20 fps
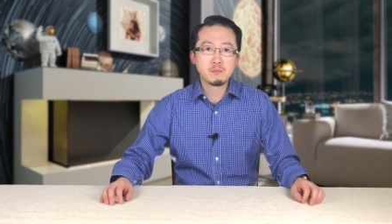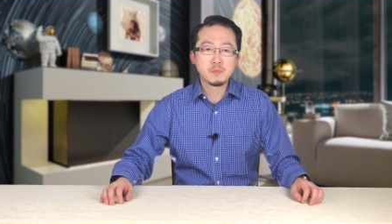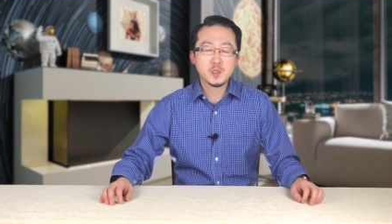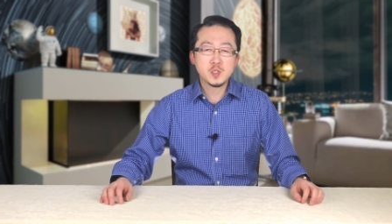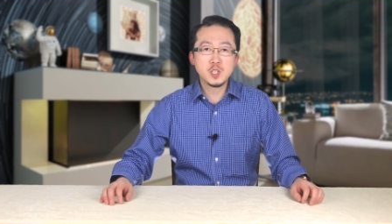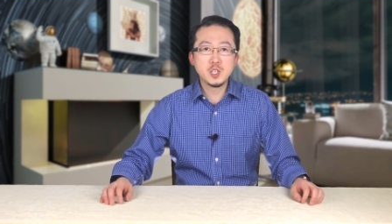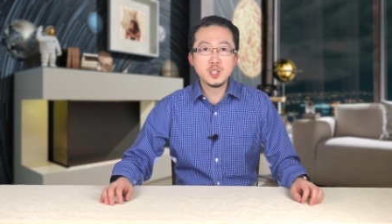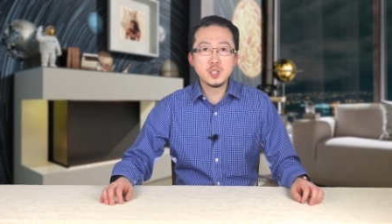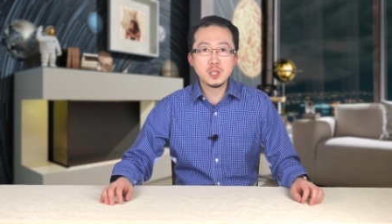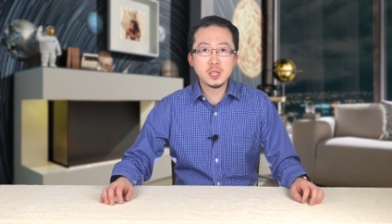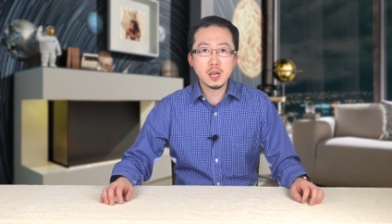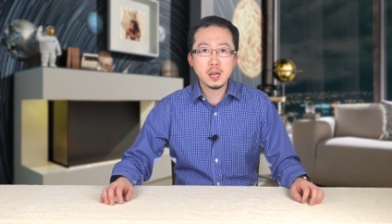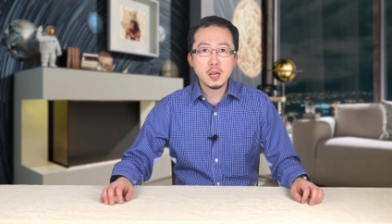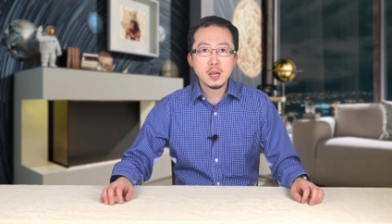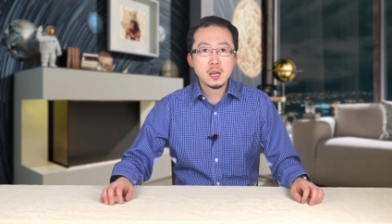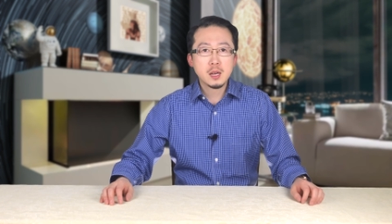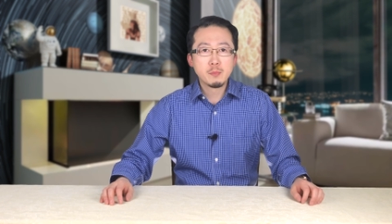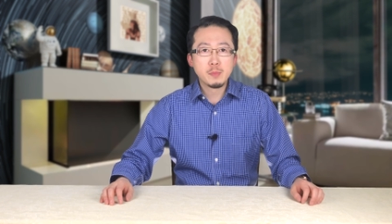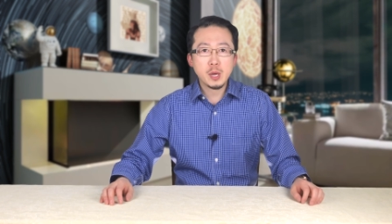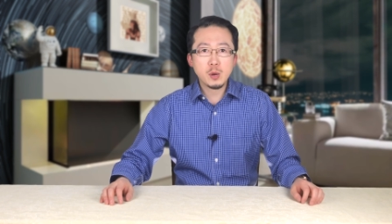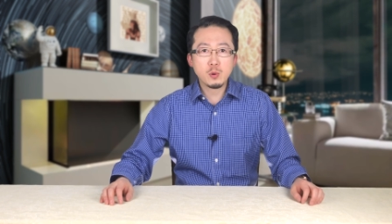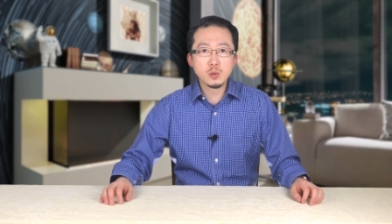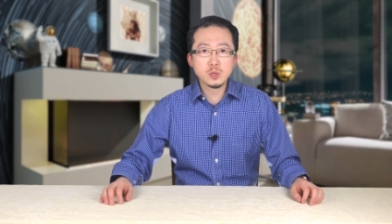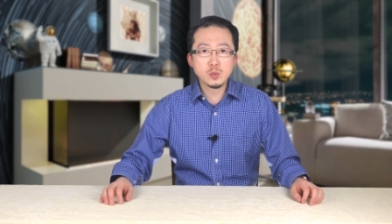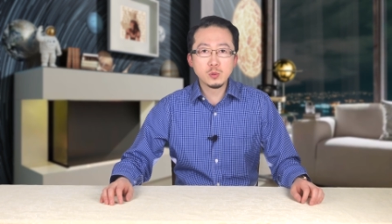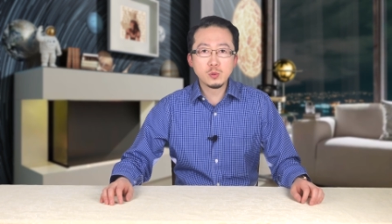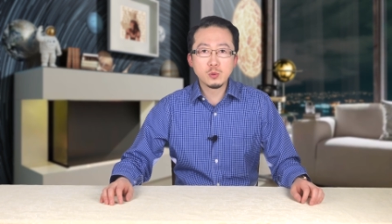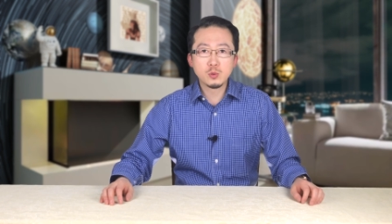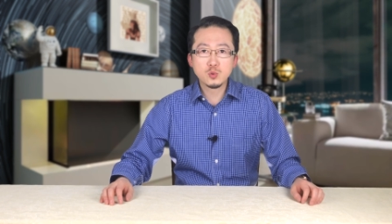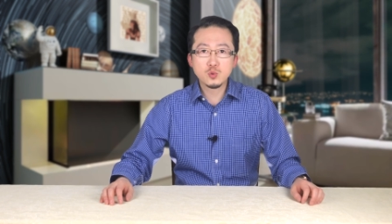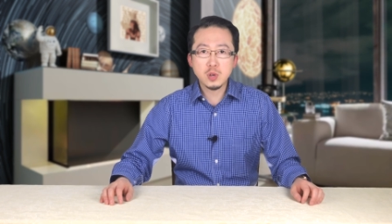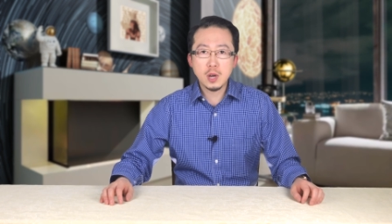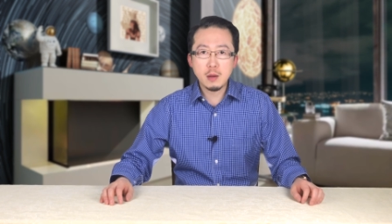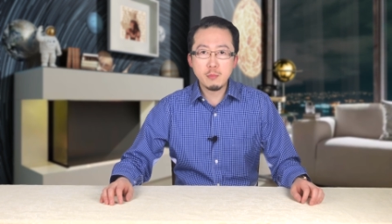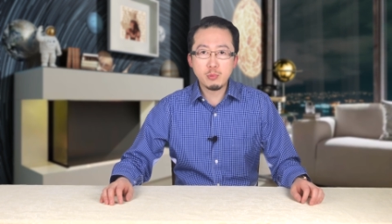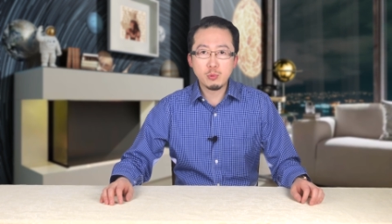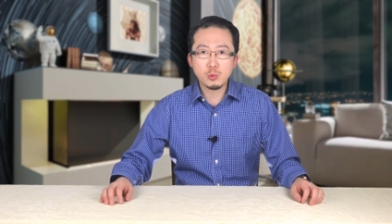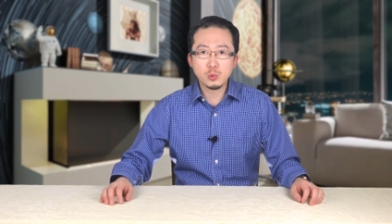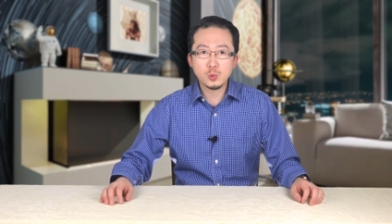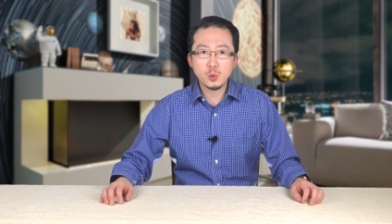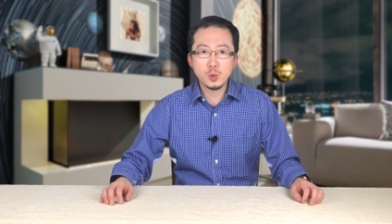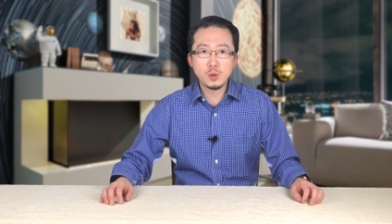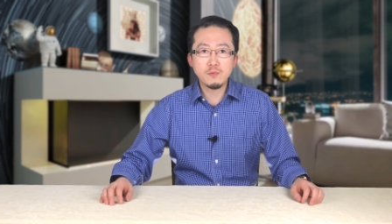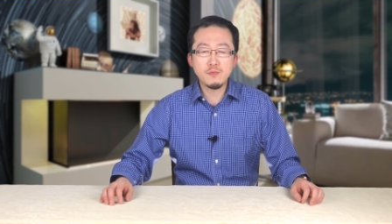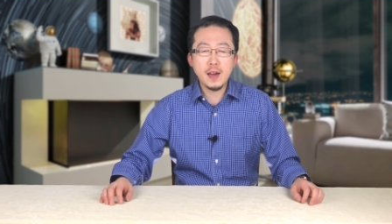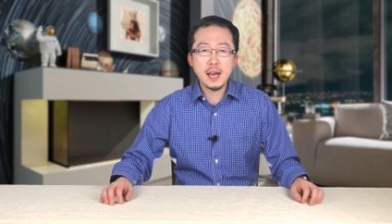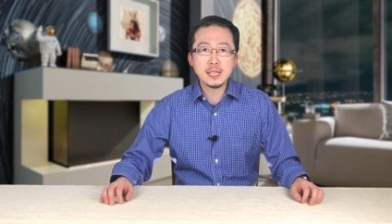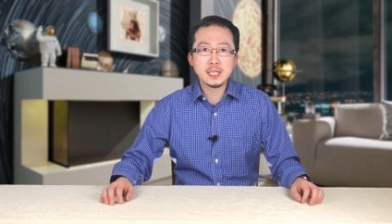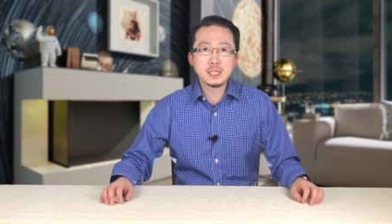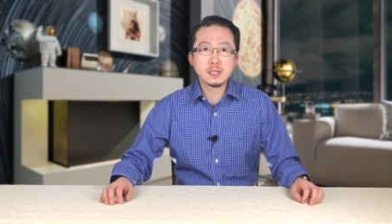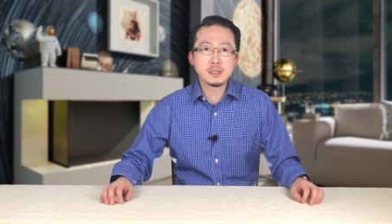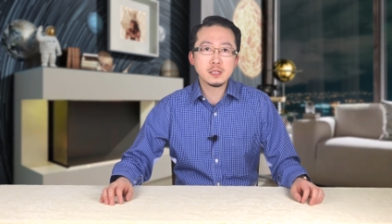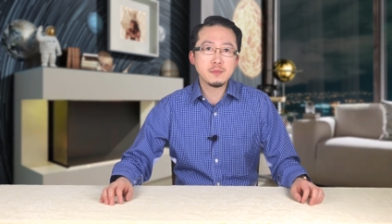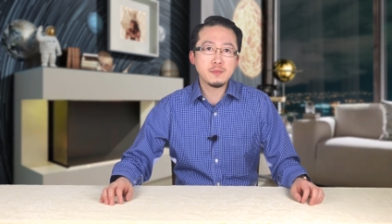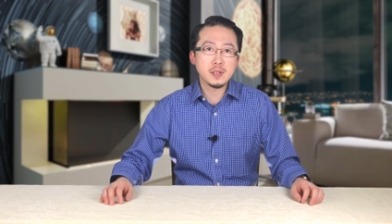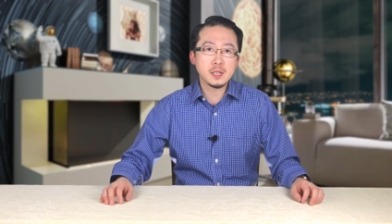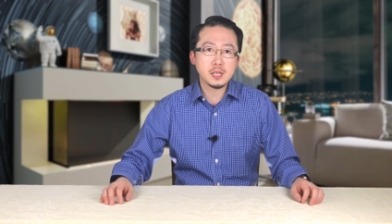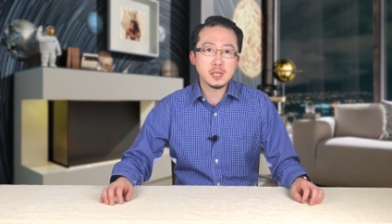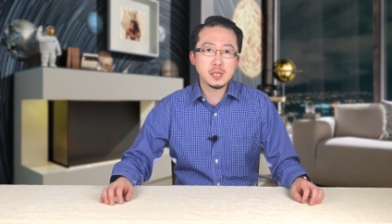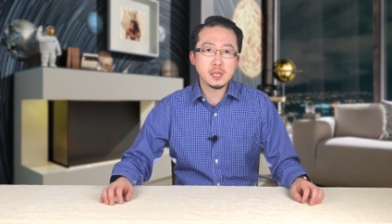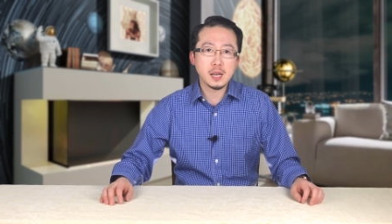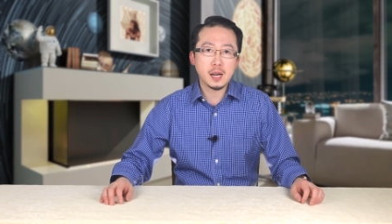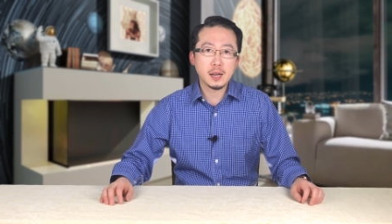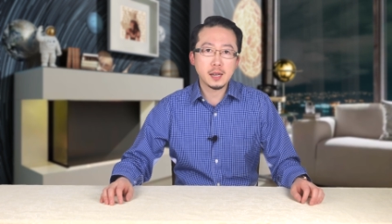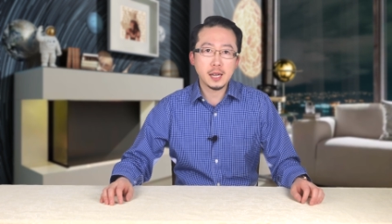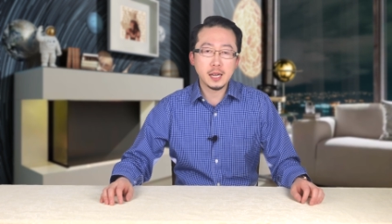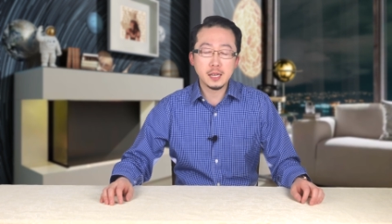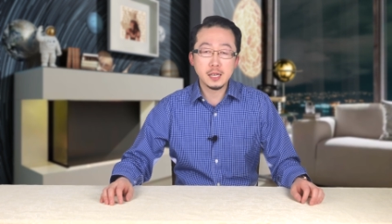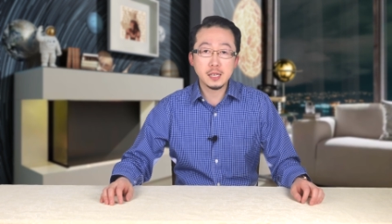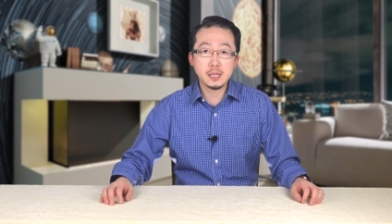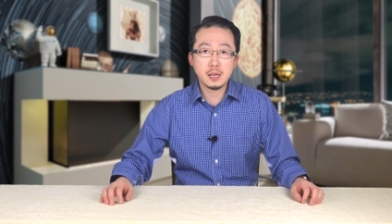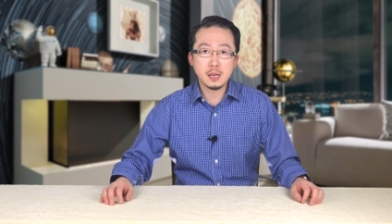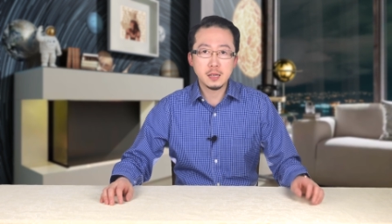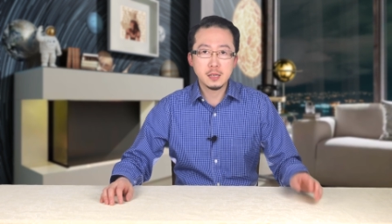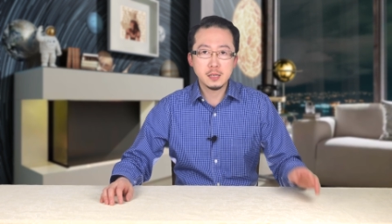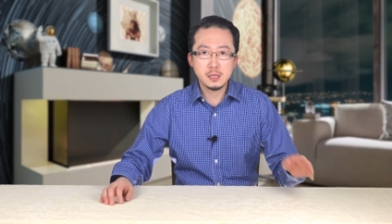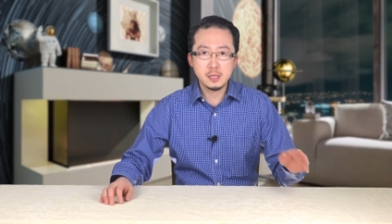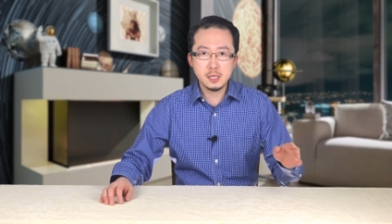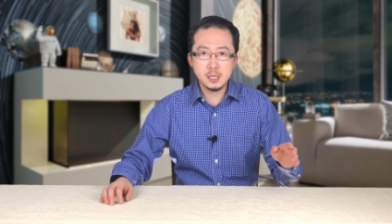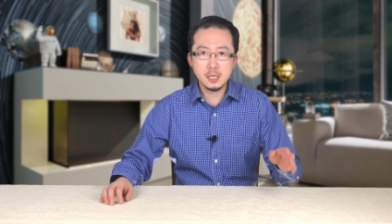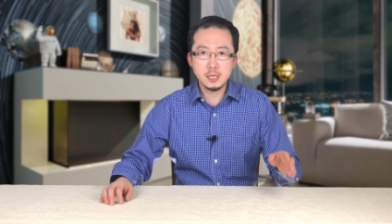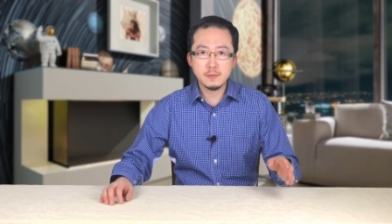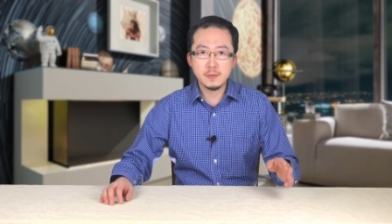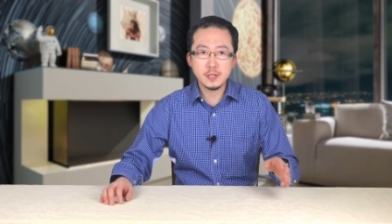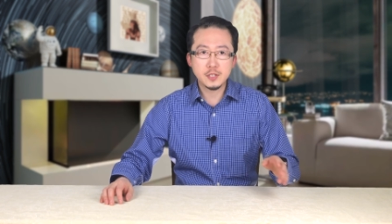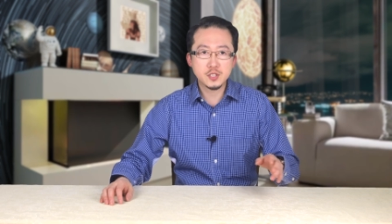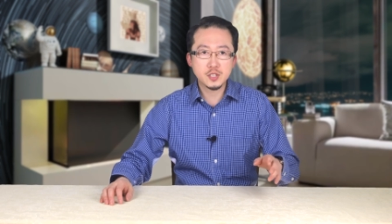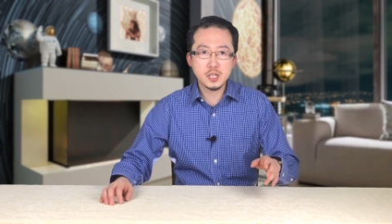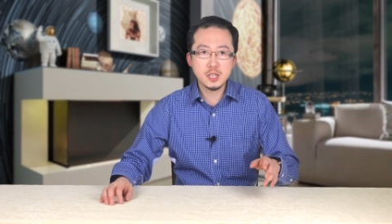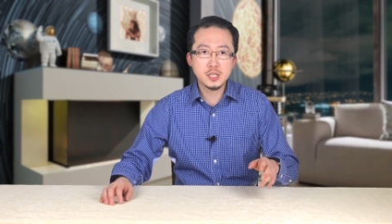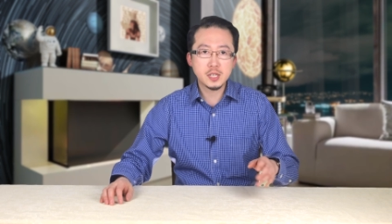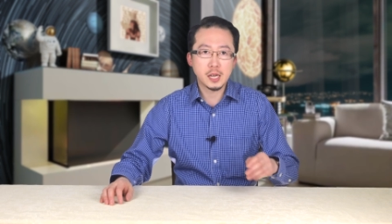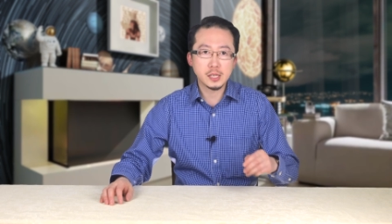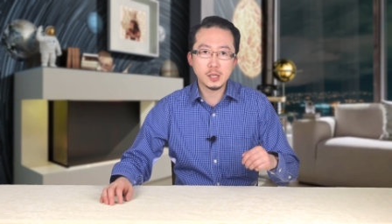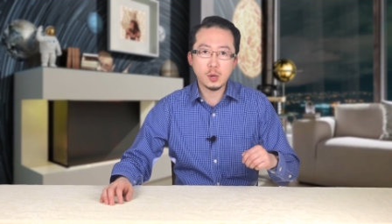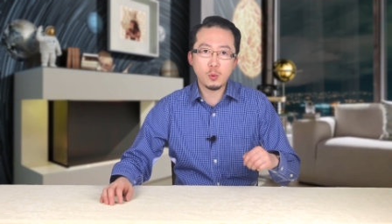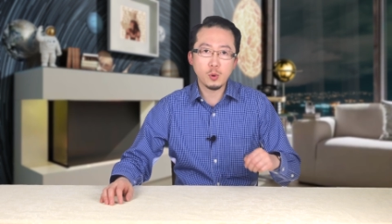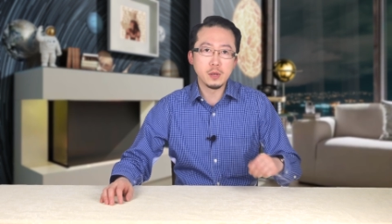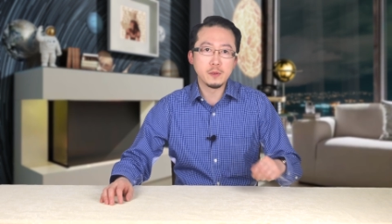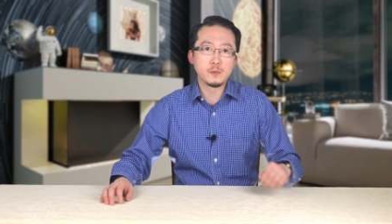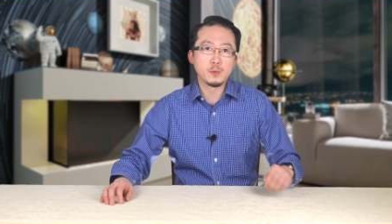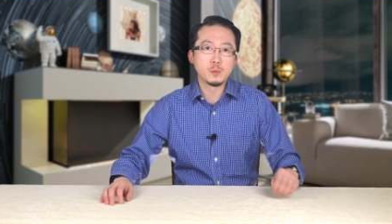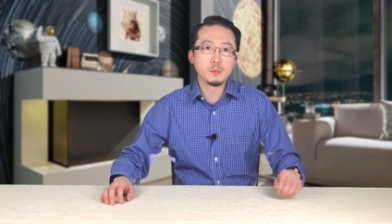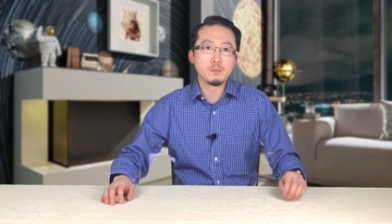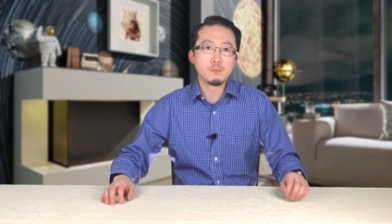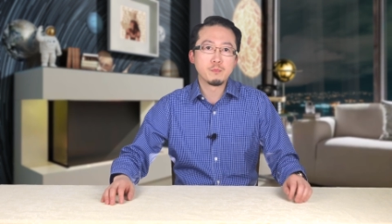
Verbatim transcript: 近日呢，美国总统川普对于外星人的问题啊，给了一个意味深长的回复。